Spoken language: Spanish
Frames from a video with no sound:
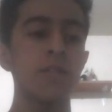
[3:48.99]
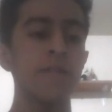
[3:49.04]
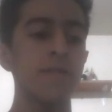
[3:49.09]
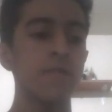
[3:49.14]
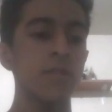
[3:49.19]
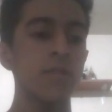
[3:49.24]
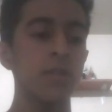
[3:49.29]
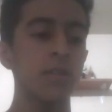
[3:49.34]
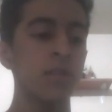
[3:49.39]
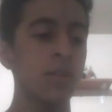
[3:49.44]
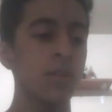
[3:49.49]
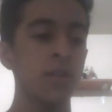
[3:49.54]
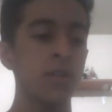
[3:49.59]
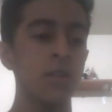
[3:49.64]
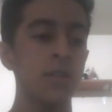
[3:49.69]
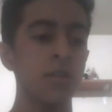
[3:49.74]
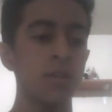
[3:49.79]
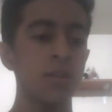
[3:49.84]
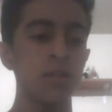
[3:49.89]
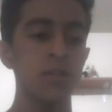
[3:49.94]

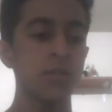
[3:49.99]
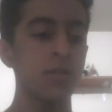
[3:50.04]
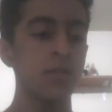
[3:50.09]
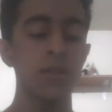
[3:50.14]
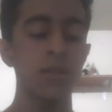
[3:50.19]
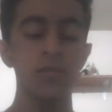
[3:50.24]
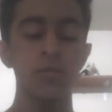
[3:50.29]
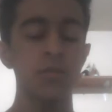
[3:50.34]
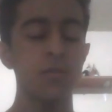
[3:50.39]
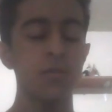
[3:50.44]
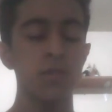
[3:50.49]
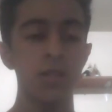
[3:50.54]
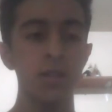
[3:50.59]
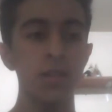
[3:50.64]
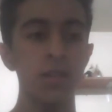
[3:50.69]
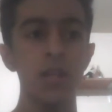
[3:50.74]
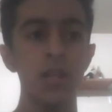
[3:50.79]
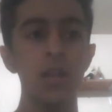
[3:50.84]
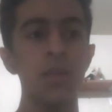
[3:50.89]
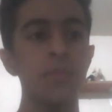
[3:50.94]
eh, a sonreír a
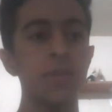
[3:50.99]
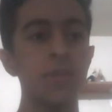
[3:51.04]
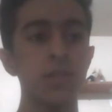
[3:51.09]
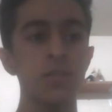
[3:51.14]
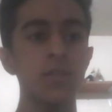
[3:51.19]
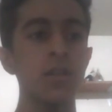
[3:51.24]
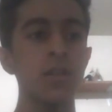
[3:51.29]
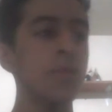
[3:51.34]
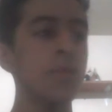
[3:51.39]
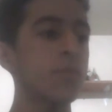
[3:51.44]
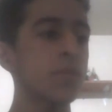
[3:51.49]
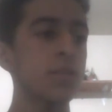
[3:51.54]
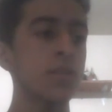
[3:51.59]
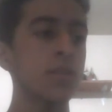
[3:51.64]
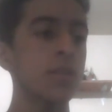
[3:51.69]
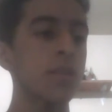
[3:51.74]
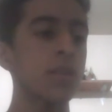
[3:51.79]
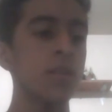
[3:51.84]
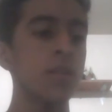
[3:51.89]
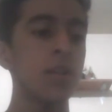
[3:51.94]
las personas, vamos a hacer
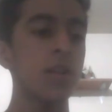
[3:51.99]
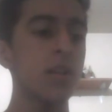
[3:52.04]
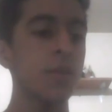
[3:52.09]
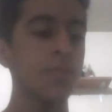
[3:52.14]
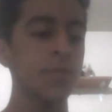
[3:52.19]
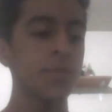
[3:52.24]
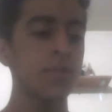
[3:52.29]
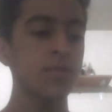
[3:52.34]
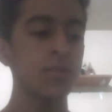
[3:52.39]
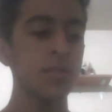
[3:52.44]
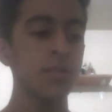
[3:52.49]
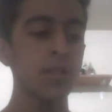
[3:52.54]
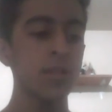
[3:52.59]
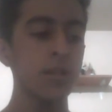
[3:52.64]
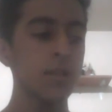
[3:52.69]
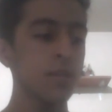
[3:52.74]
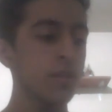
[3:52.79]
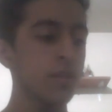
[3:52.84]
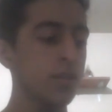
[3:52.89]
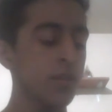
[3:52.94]
reír a las personas.
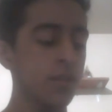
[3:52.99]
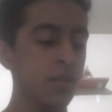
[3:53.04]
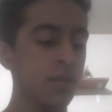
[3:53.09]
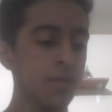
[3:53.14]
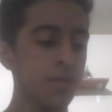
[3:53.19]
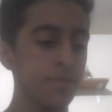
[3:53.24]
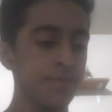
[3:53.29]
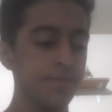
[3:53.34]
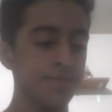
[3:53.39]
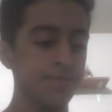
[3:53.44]
Em,